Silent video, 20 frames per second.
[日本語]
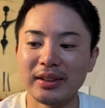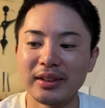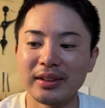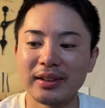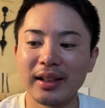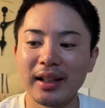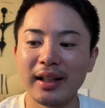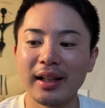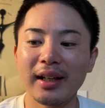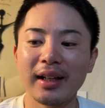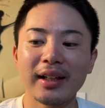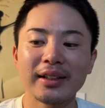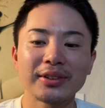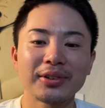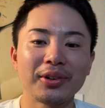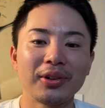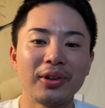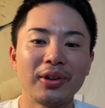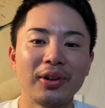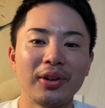なかなか
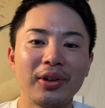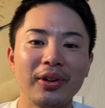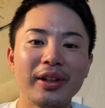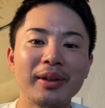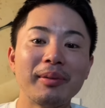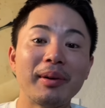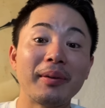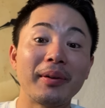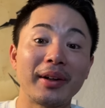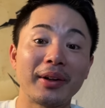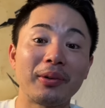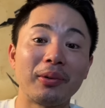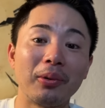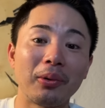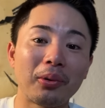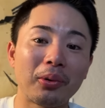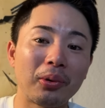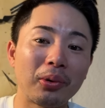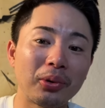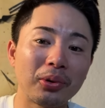その、今まで
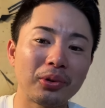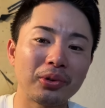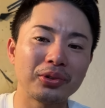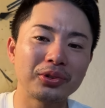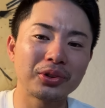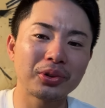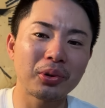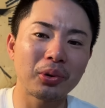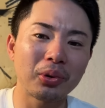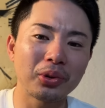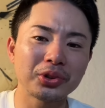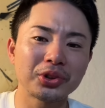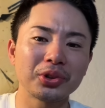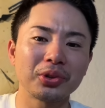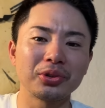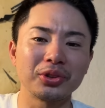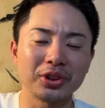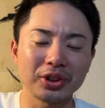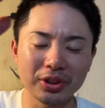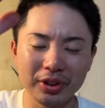こう、こう、好
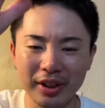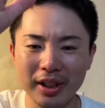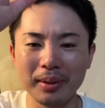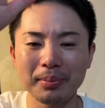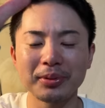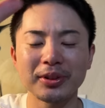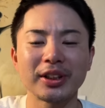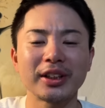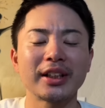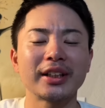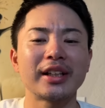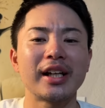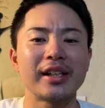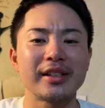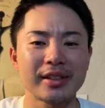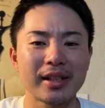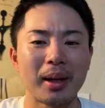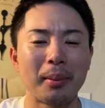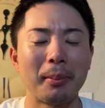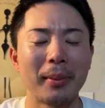調をずっとキープしてたじゃないで
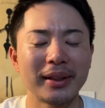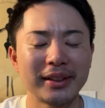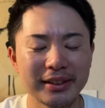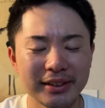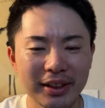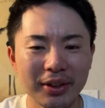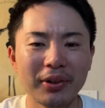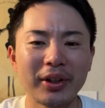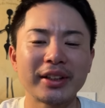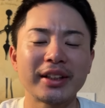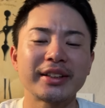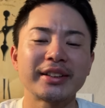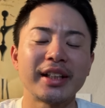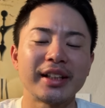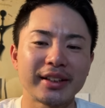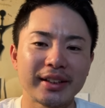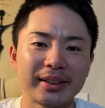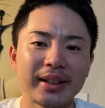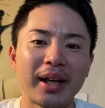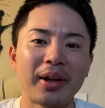すか。めっちゃ良かったじゃ
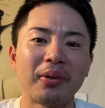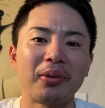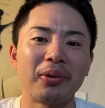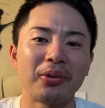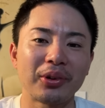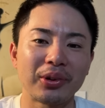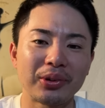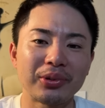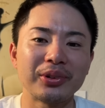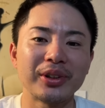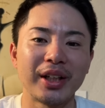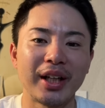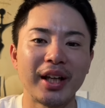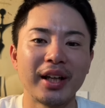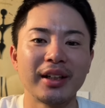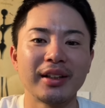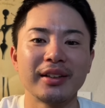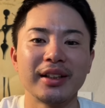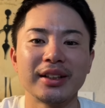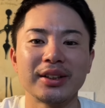ないですか、最後の方と特に
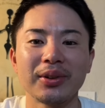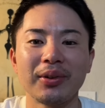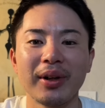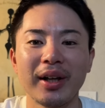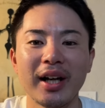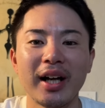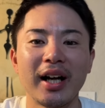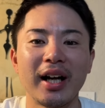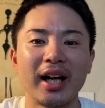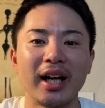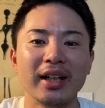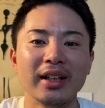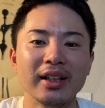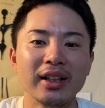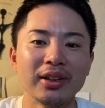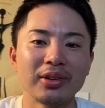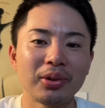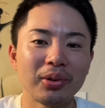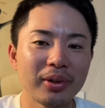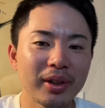ね。で、それが
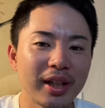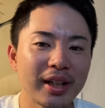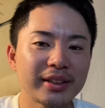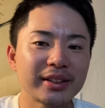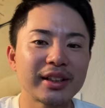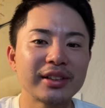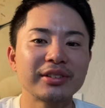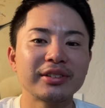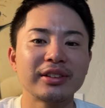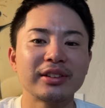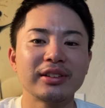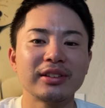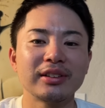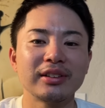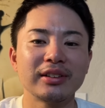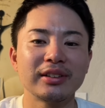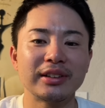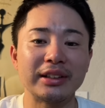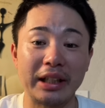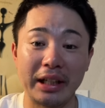途切れちゃうん
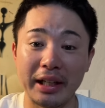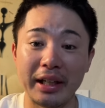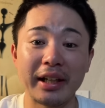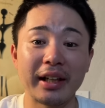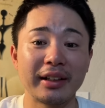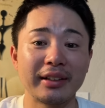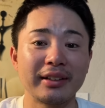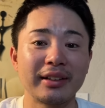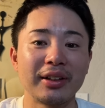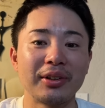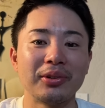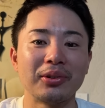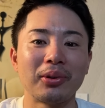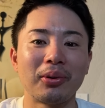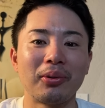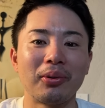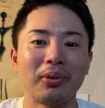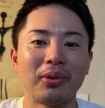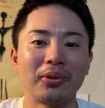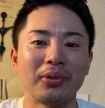じゃないかっていうと
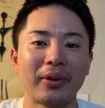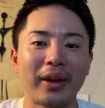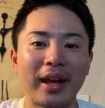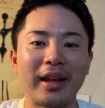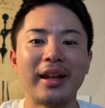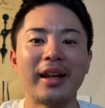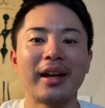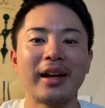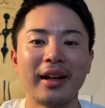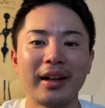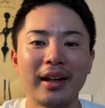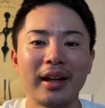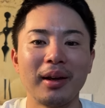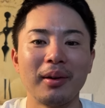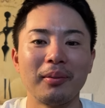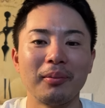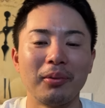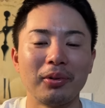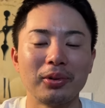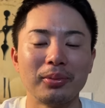ころの懸念が
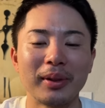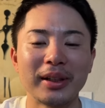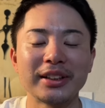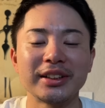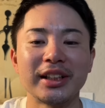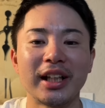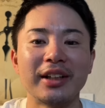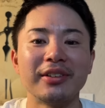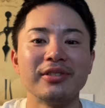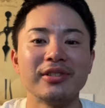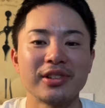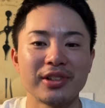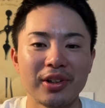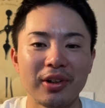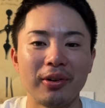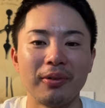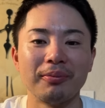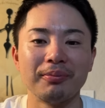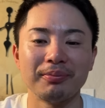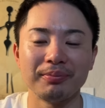ね、僕マジであるんです
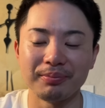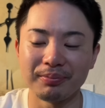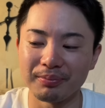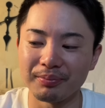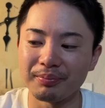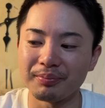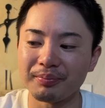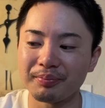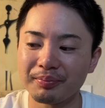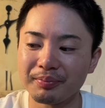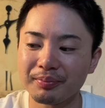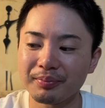よ。うん。